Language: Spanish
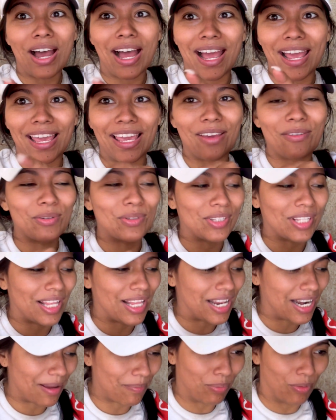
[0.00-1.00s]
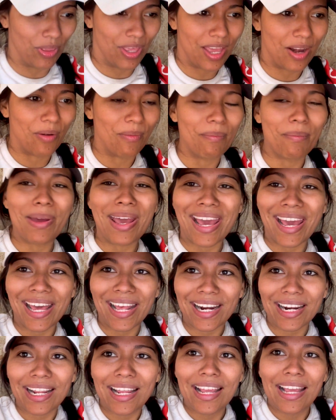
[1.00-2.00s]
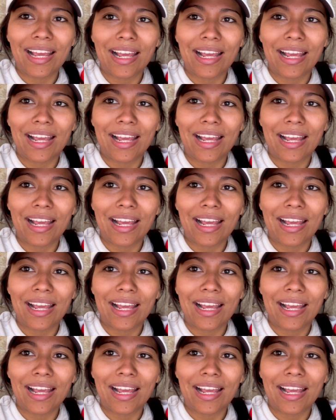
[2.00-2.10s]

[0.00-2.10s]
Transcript: ahí ustedes la pudieron ver